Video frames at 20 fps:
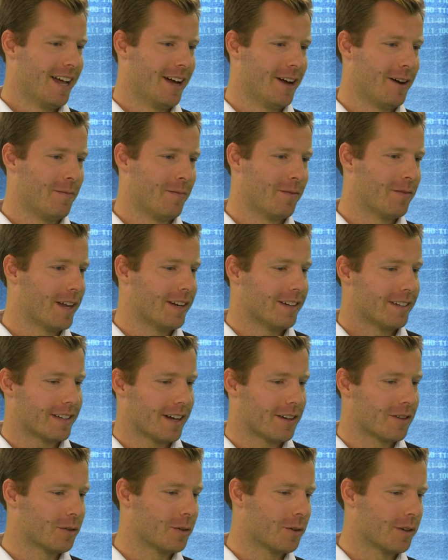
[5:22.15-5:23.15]
ähm, wenn ich
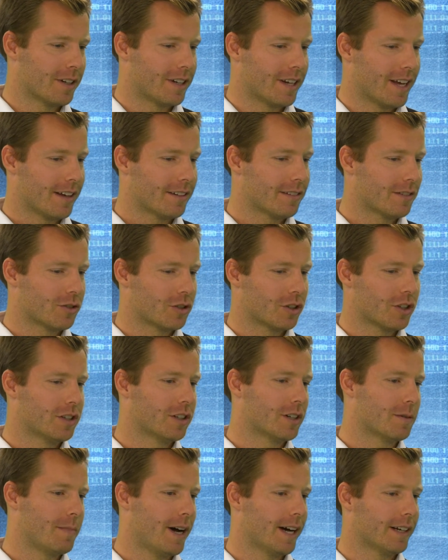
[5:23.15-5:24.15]
dann so die ersten
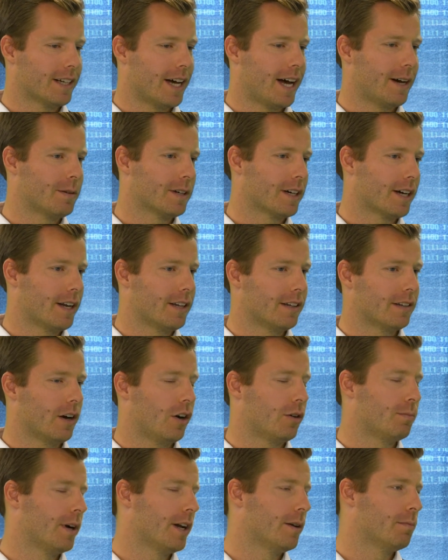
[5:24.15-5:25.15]
Schritte gemacht habe, kann ich
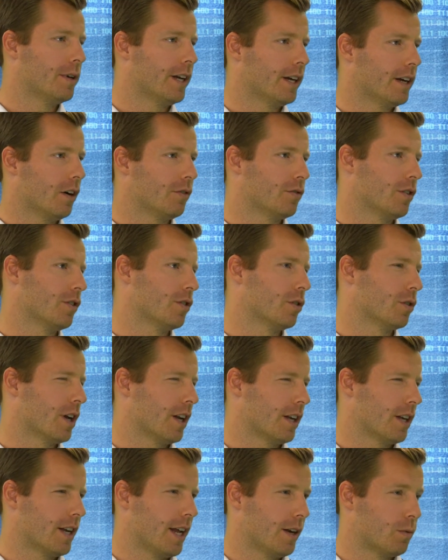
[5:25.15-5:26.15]
auch mal einen Blick auf den
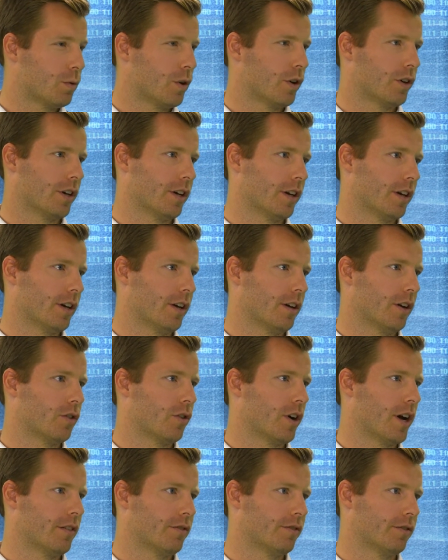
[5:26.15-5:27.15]
sogenannten Networking
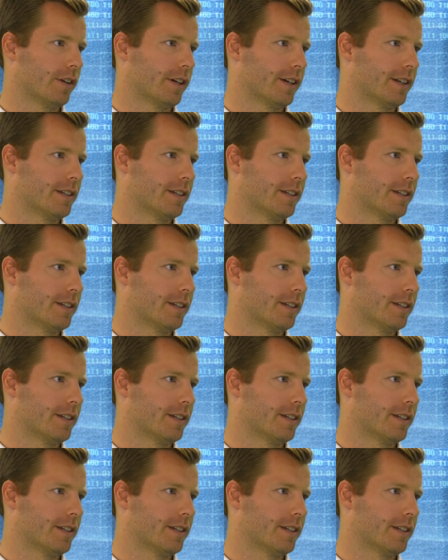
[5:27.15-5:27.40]
Graph